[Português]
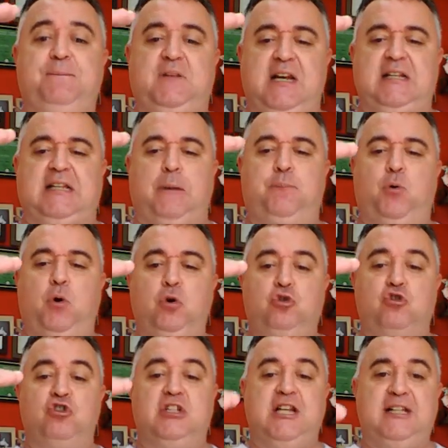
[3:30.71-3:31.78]
30
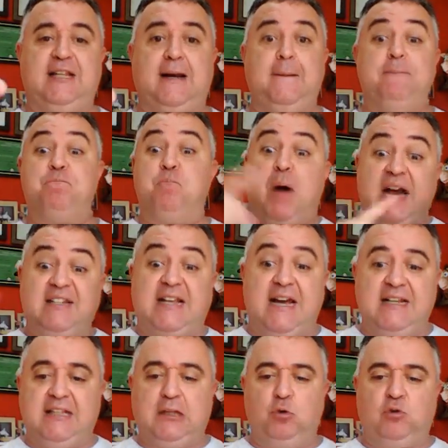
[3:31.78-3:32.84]
pontos, líder, mas
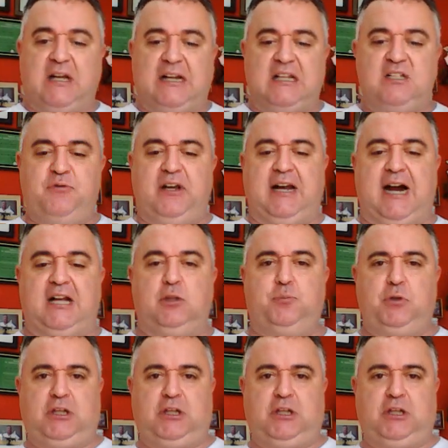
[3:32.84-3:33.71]
ainda não está classificado,